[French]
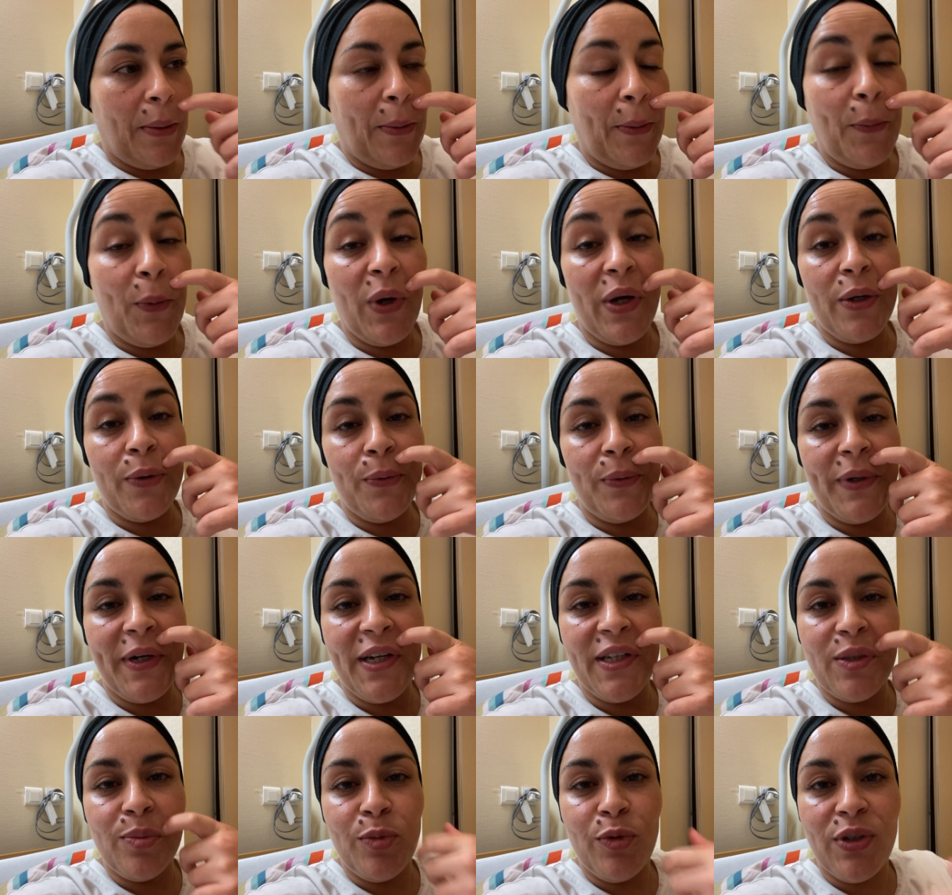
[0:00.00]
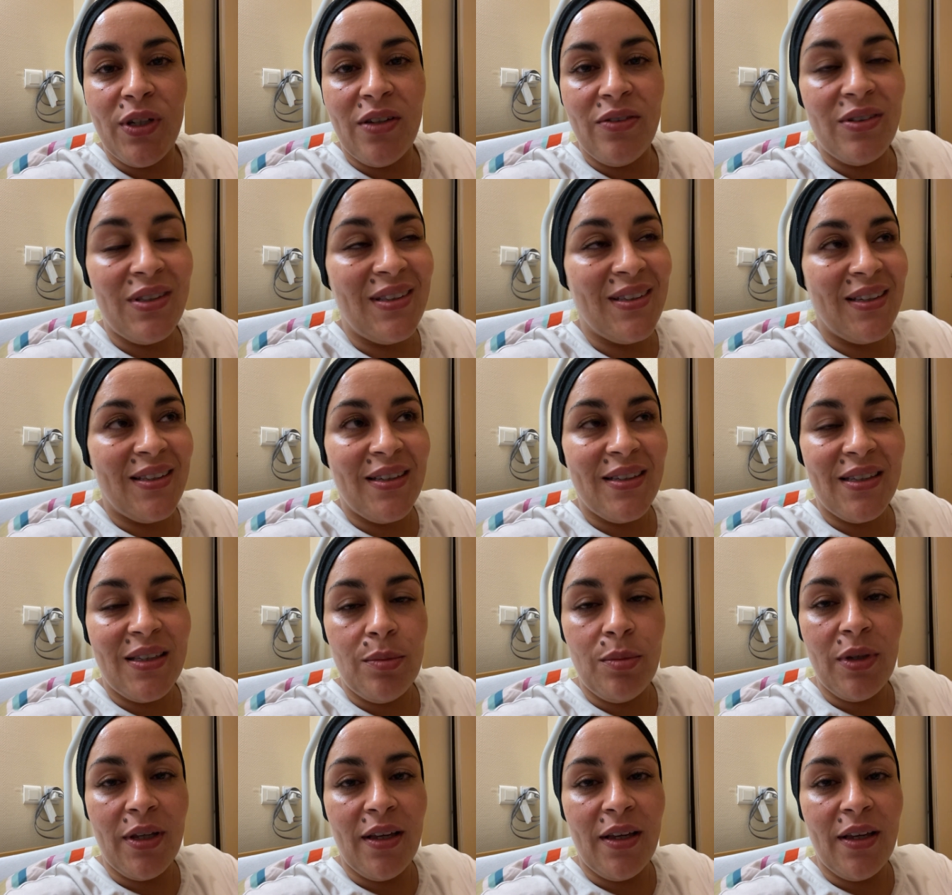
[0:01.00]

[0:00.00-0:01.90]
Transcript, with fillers: ouais, concrètement, il y avait une nana qui me